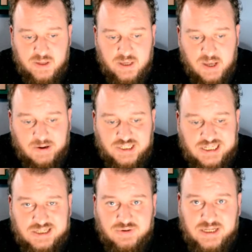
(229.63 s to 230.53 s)
E eu acho que
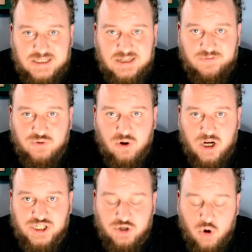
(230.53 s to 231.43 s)
esse é o grande desafio do
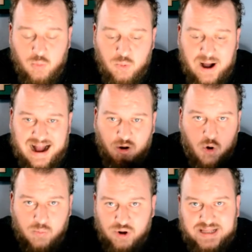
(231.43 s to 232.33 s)
Roger, como
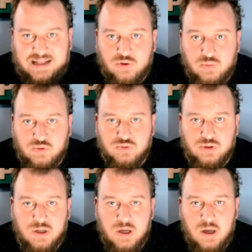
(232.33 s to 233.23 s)
acomodar todo mundo.
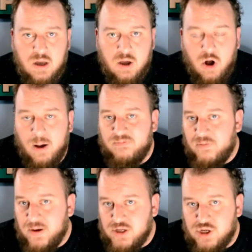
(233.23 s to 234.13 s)

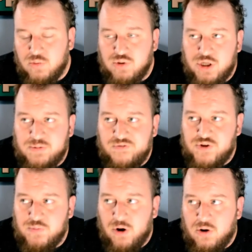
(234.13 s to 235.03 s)
Obviamente que um time de
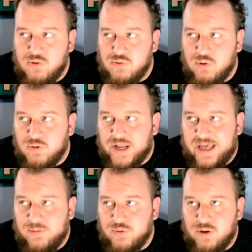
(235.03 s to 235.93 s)
futebol como o
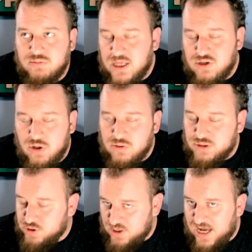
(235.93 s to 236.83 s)
Grêmio não tem só 11
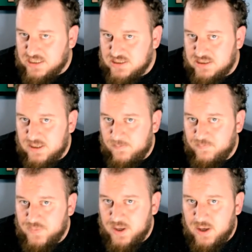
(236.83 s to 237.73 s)
titulares.
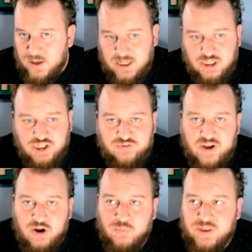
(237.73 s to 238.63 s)
A gente vê
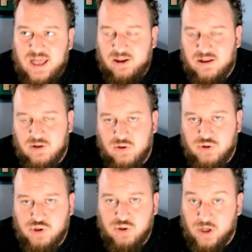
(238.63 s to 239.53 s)
o Bitelo
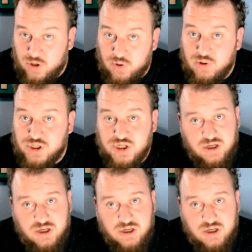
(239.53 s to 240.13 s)
entrou, entrou hoje,